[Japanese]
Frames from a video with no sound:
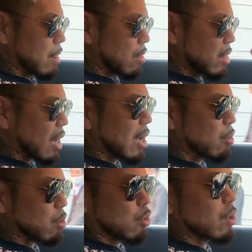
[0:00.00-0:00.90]
願い
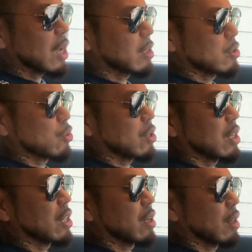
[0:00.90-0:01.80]
事を唱えてる状
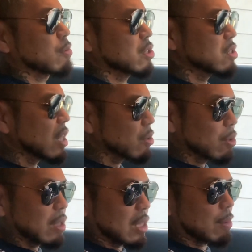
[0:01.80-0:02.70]
態なんだよね。もう常に
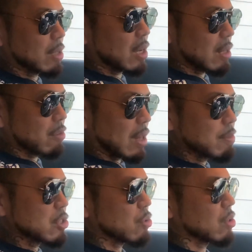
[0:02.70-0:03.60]
俺の頭の中には
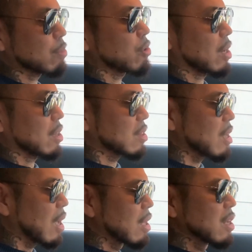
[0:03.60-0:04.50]
グラミー賞ってものがあっ
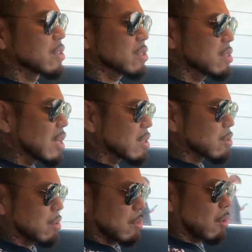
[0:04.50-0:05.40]
て、常に
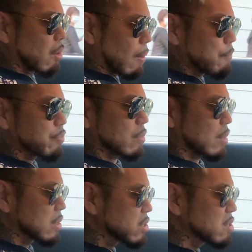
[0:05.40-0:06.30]

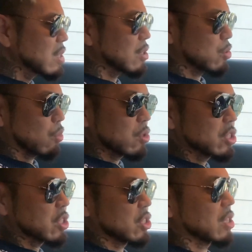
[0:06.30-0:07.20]
そこを意
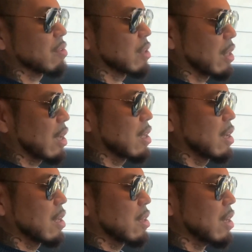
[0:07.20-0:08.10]
識してるんだよね。
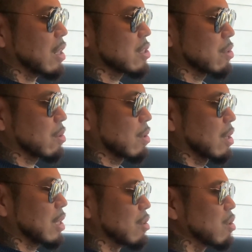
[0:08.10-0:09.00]
だから例
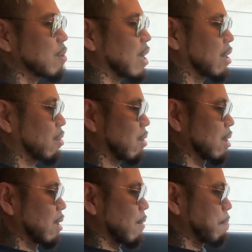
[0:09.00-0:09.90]
えばだけど、
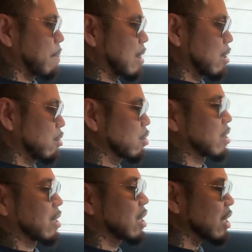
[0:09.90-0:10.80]
夜
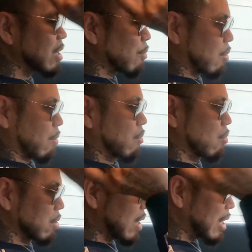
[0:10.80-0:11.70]
ね、寝てても、
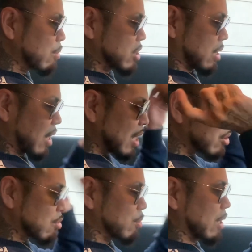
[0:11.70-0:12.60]
こう流れ星が流れ
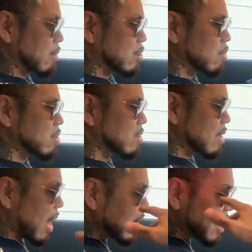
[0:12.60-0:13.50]
てると思うんだよね。その
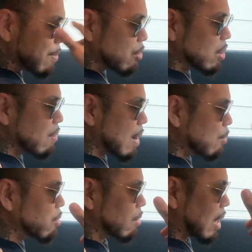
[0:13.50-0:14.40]
間も俺は
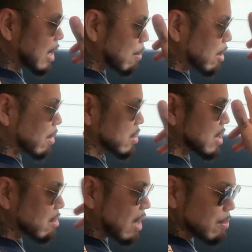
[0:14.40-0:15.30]
もう頭の中
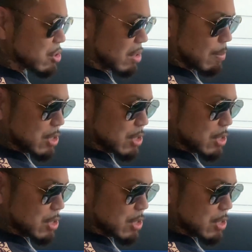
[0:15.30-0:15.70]
常にグラミー賞な